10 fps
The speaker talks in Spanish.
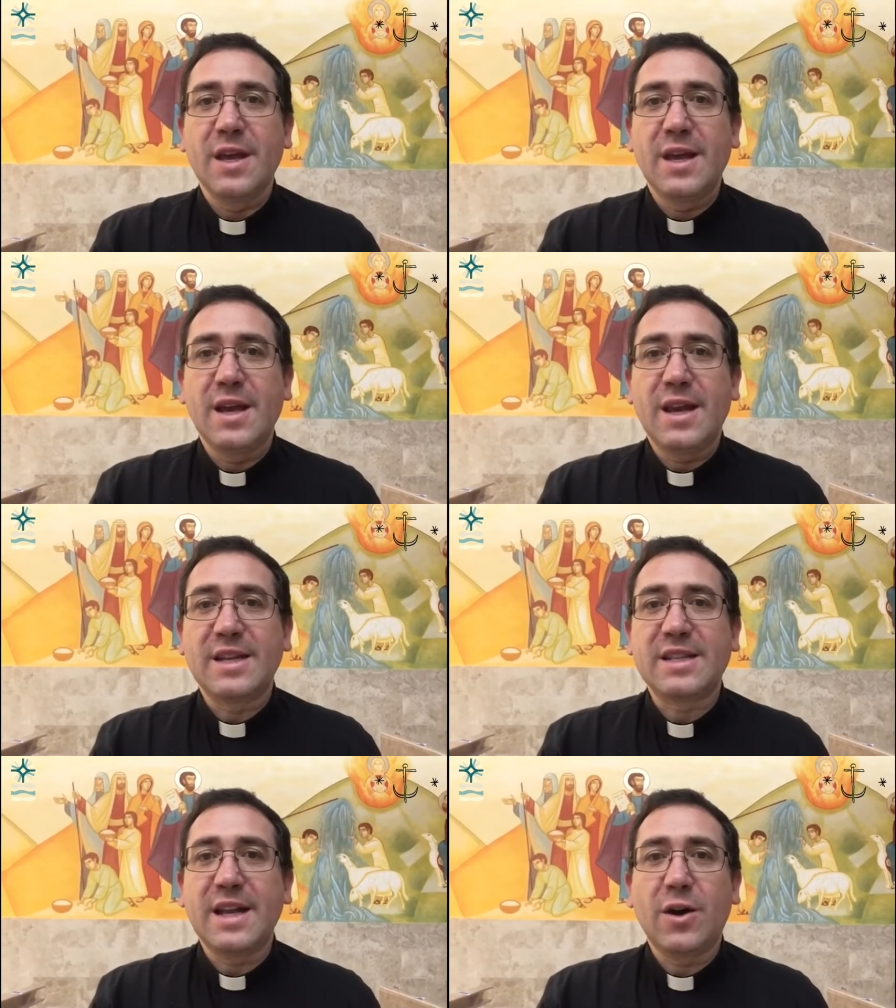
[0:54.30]
En la
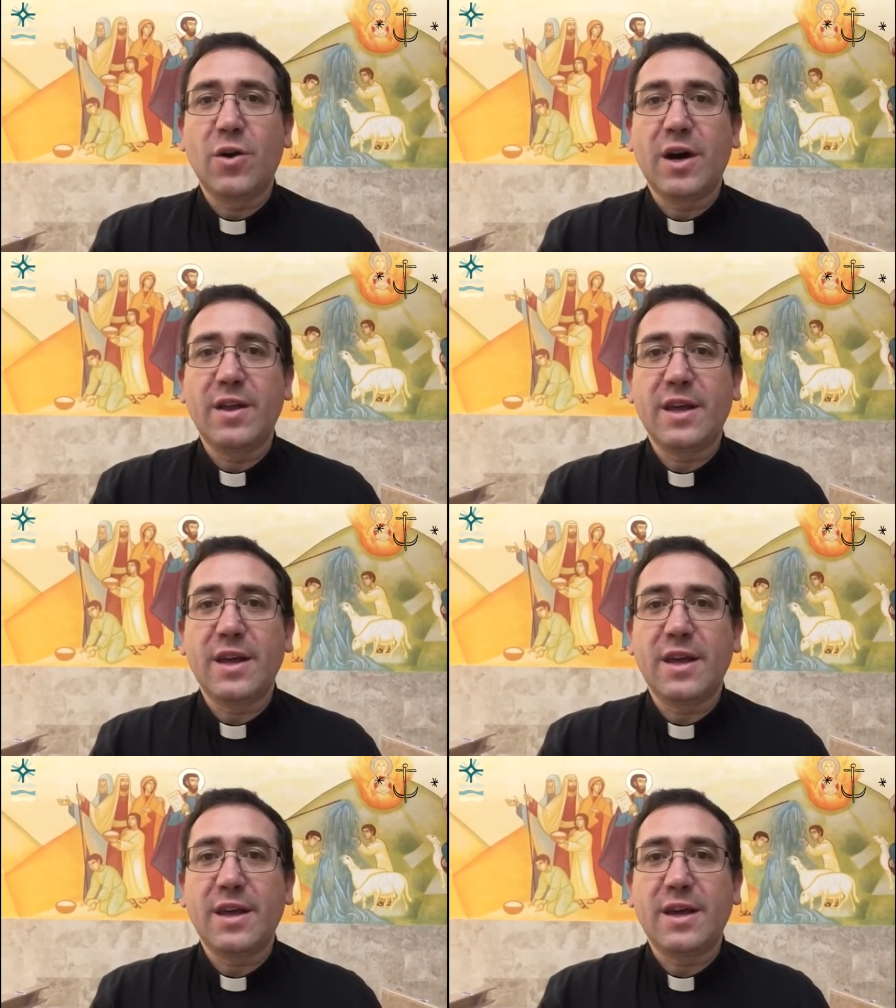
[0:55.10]
sinagoga
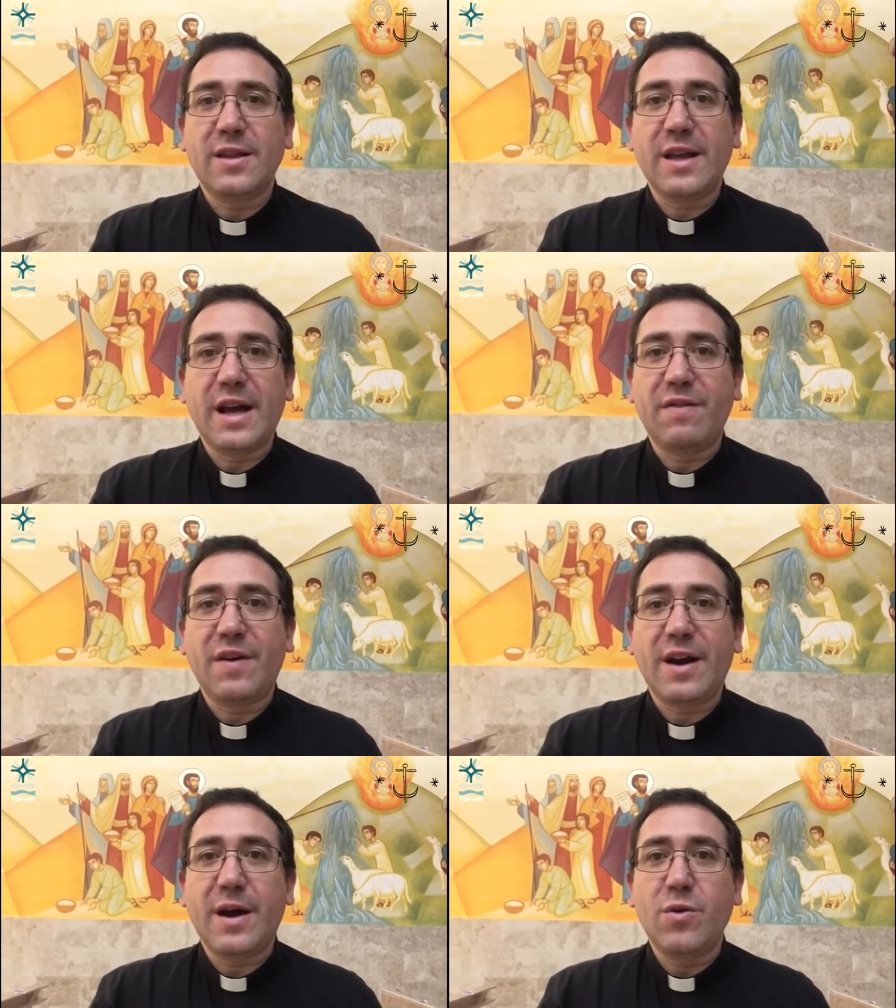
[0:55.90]
de, de
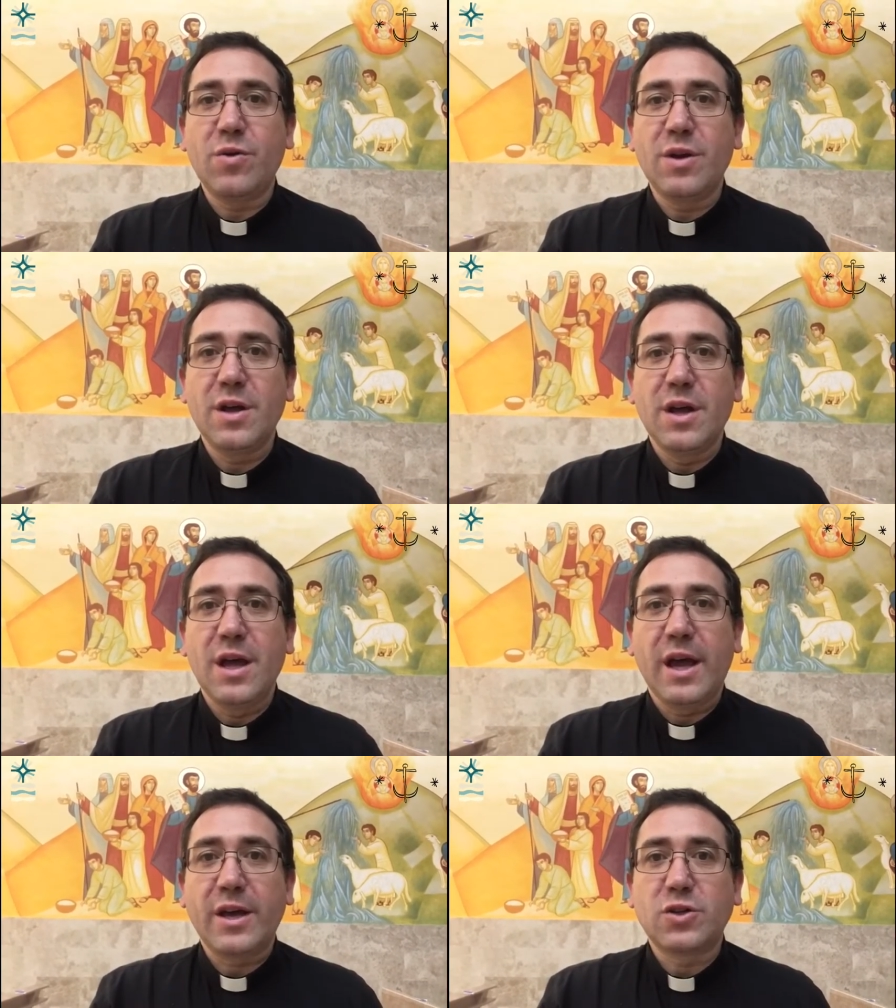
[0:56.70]
Cafarnaún
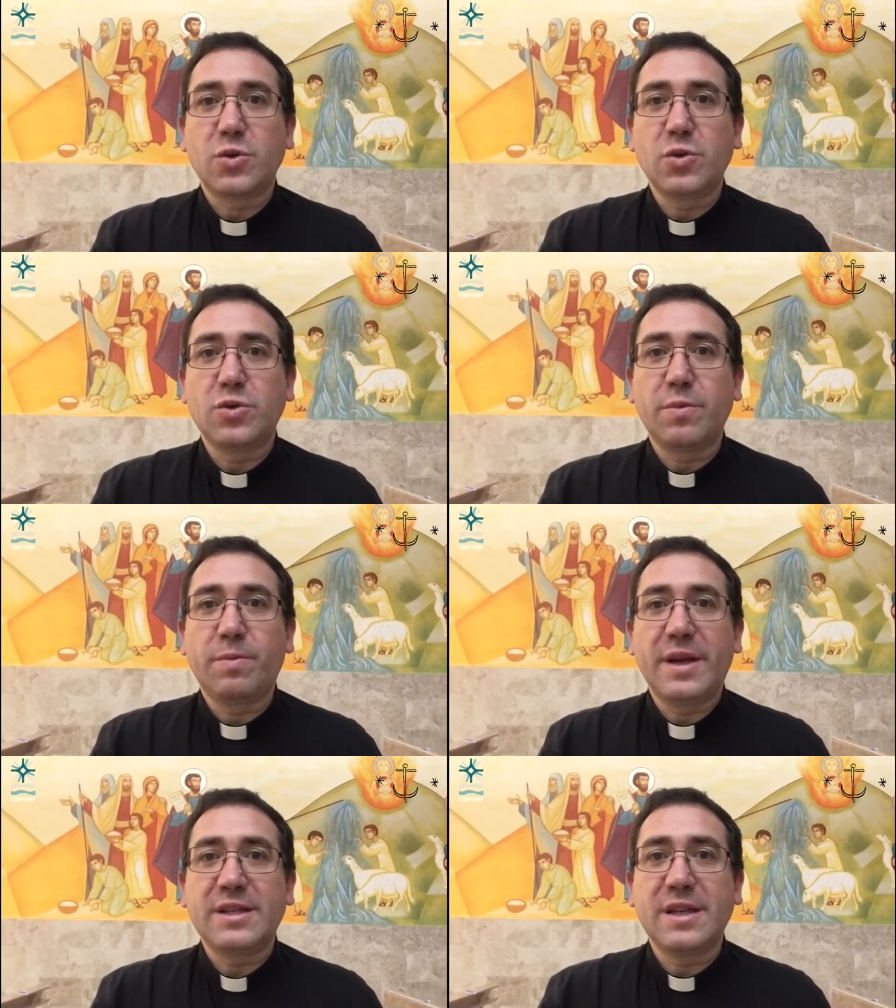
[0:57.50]
Jesús
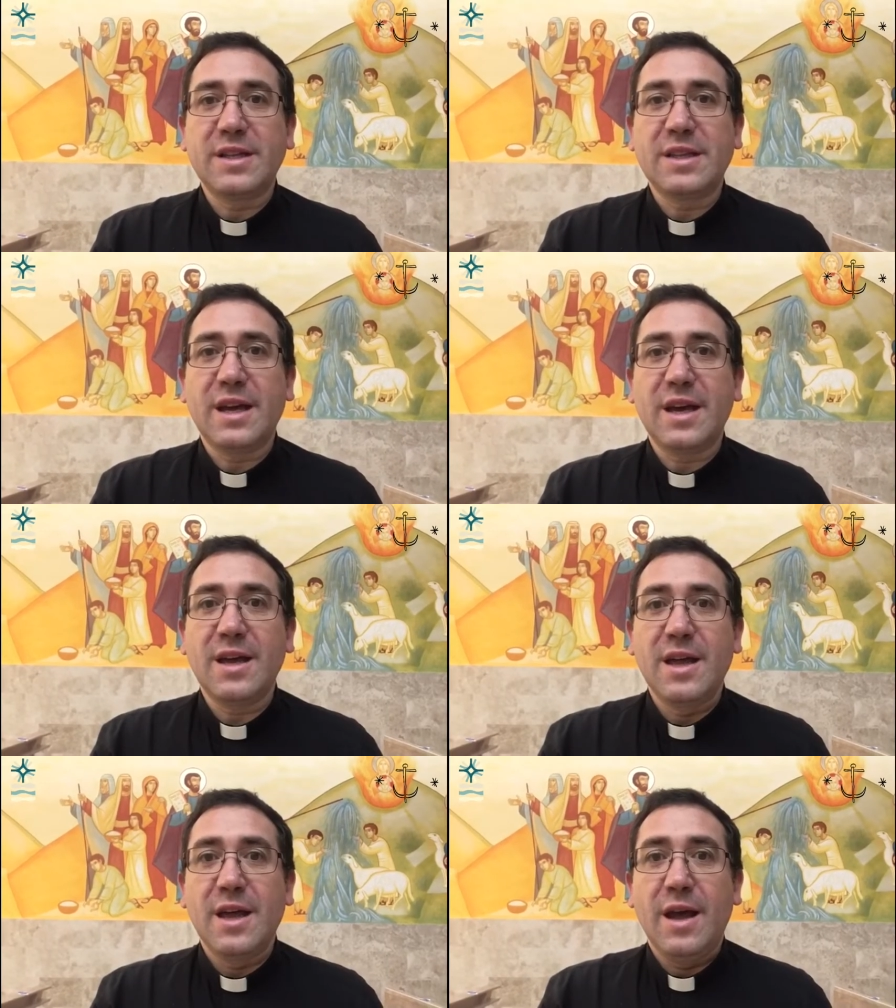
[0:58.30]
presenta
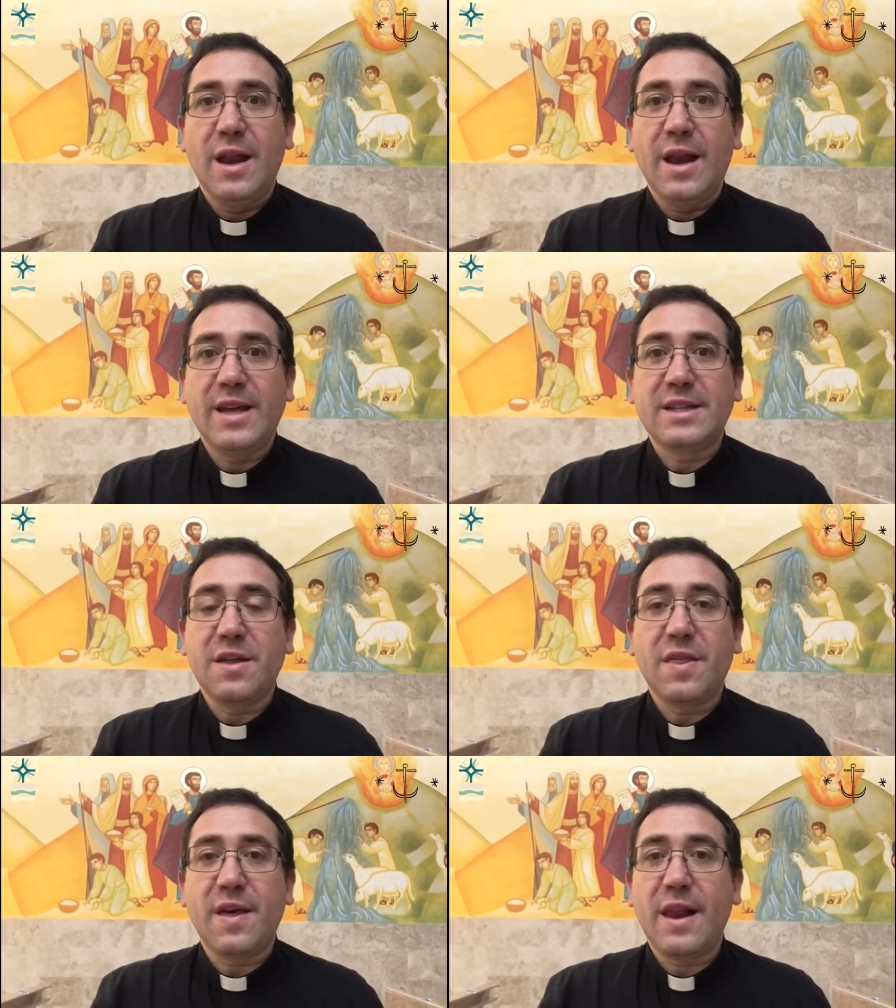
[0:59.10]
la
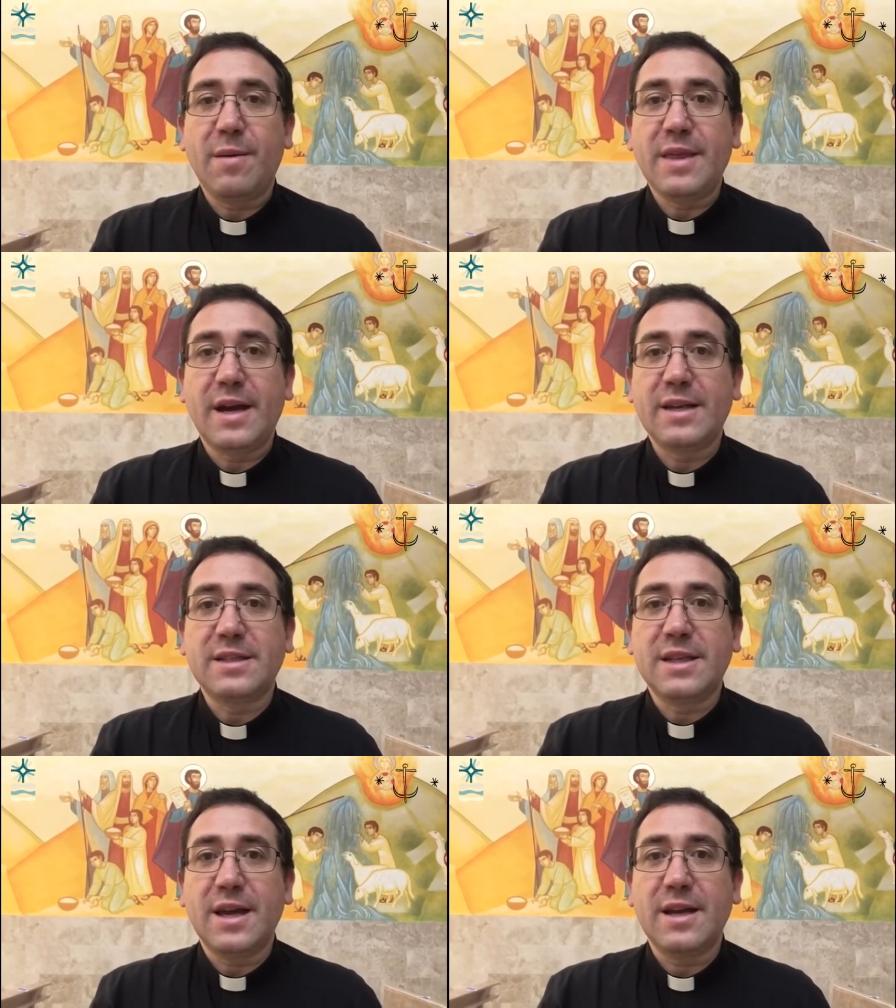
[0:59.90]
esencia de la vida
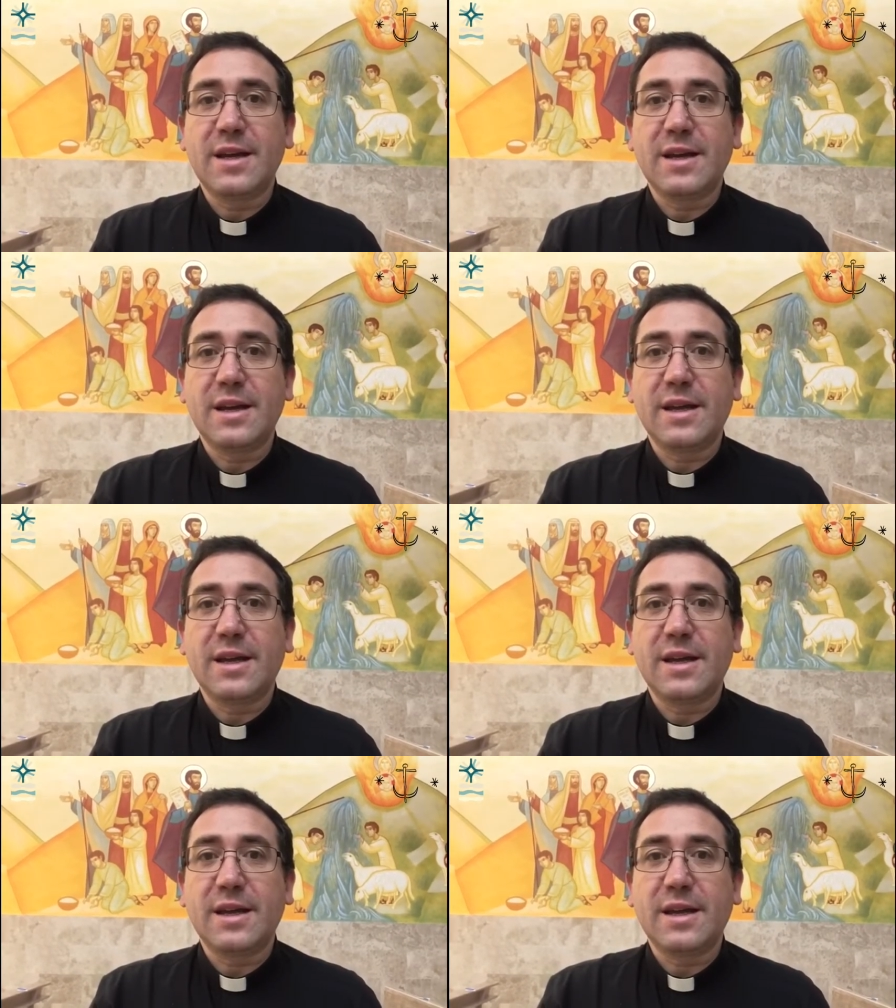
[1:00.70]
cristiana,